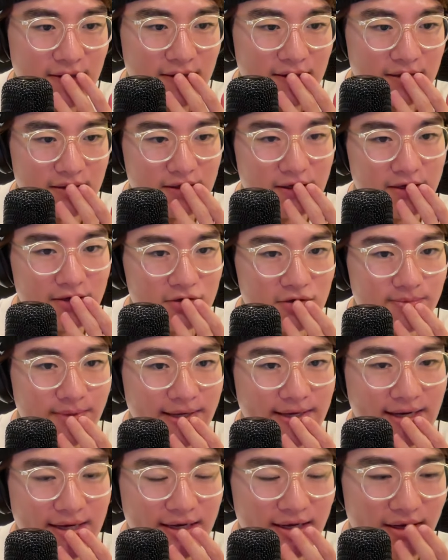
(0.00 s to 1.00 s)
で、一個前
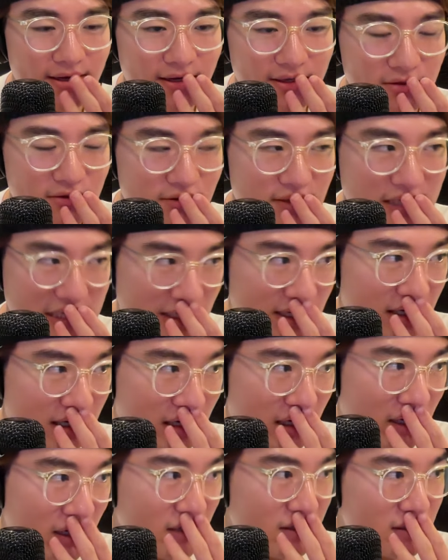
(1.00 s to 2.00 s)
ラララと
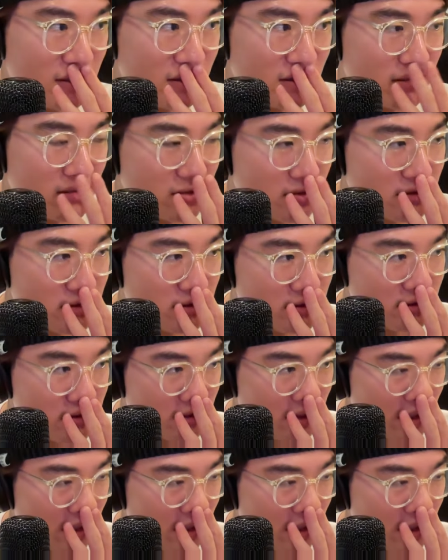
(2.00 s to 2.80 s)
か、あ